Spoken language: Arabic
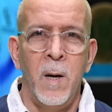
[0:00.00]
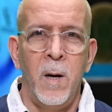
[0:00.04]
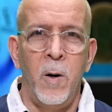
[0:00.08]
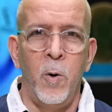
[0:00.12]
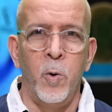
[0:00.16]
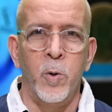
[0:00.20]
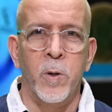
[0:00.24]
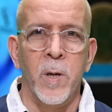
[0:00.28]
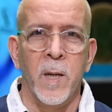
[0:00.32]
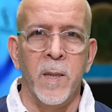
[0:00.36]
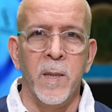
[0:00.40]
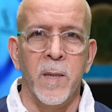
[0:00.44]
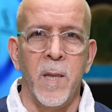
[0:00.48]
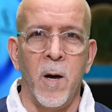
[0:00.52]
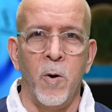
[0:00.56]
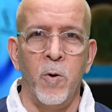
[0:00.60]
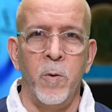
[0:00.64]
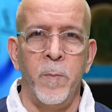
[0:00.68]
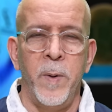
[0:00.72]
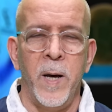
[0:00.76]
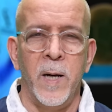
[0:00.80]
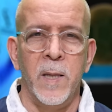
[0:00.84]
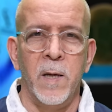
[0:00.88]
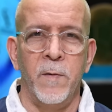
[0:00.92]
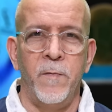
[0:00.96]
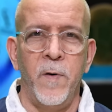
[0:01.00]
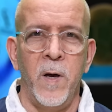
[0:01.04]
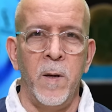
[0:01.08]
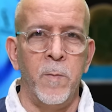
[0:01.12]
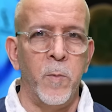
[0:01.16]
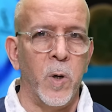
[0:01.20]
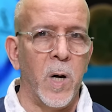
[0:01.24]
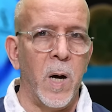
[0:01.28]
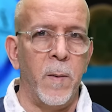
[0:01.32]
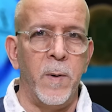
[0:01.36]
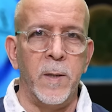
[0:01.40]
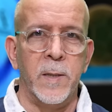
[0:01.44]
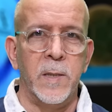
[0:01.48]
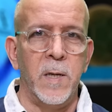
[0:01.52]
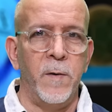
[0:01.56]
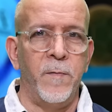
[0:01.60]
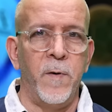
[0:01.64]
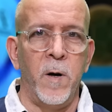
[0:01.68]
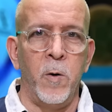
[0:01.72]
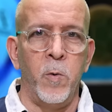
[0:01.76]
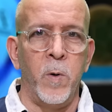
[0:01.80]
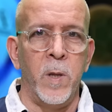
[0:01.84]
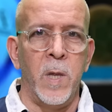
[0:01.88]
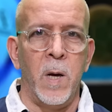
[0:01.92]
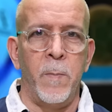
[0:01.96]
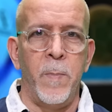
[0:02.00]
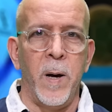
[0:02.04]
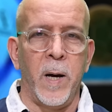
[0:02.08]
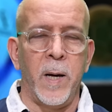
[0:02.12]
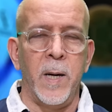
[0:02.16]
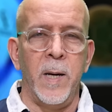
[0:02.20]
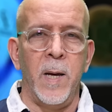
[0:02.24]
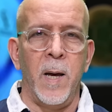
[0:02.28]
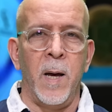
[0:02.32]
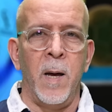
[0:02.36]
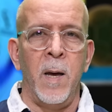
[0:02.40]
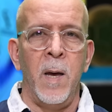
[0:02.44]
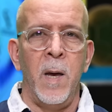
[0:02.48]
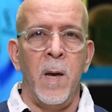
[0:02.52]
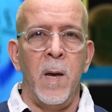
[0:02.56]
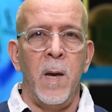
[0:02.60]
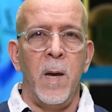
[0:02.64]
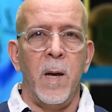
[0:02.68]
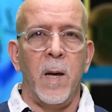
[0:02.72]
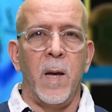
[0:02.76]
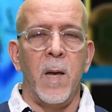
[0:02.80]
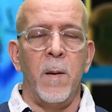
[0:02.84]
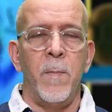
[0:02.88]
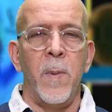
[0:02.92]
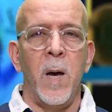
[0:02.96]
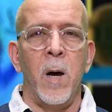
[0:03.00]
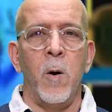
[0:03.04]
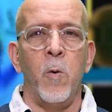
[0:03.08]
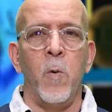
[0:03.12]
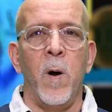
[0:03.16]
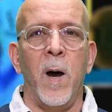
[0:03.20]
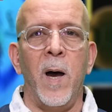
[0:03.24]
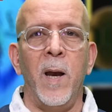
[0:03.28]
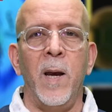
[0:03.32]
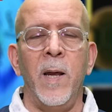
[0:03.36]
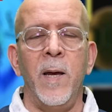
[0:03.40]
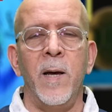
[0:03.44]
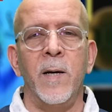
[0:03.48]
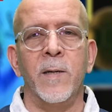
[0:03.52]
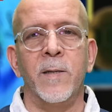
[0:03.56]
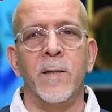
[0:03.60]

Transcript: لوتن تاون بهدفين مقابل صفر الوضع بقي كما هو عليه